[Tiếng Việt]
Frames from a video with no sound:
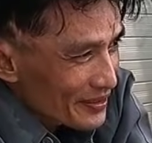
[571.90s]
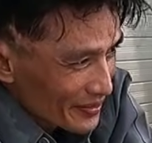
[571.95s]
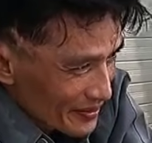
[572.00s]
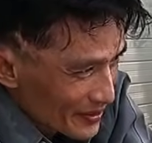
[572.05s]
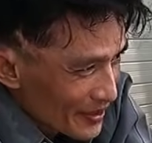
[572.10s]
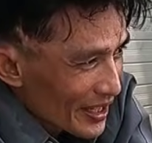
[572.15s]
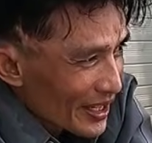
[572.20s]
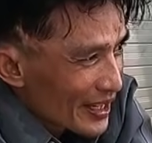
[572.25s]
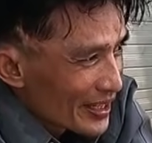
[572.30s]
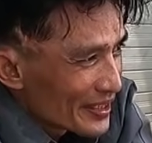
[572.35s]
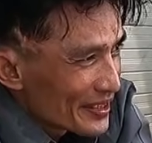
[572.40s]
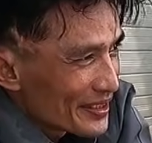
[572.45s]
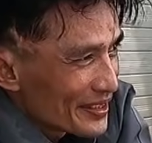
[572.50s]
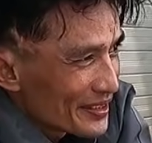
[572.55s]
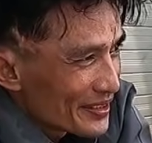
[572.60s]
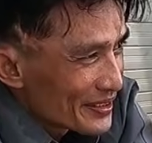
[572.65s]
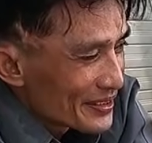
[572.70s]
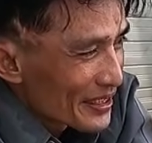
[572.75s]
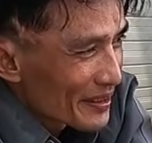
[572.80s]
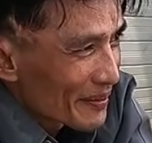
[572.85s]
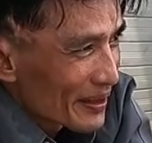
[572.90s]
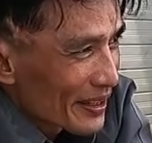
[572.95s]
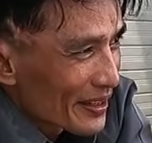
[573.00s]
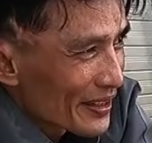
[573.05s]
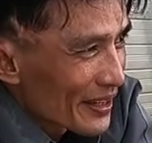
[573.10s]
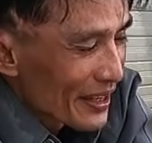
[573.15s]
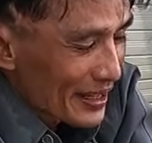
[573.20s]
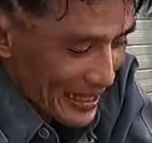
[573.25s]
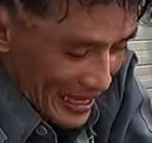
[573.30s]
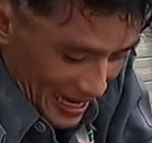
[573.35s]
mà. Đúng rồi. Nhưng
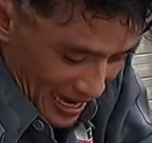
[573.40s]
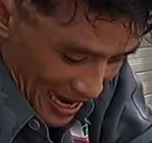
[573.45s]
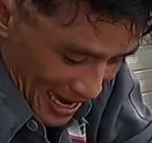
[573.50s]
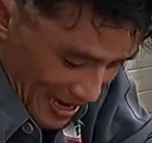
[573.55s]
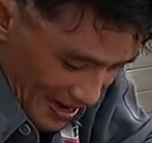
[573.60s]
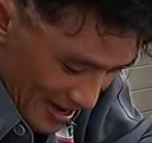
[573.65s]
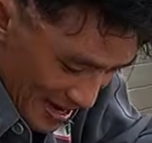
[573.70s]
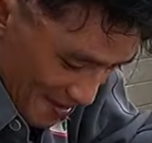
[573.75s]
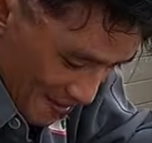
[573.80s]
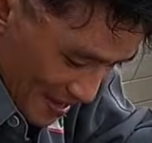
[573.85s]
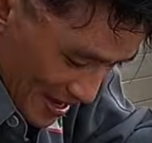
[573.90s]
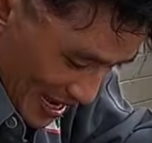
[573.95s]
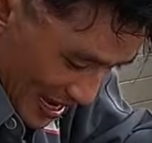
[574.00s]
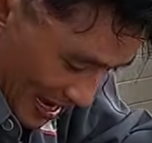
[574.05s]
mà vài ngày nó nói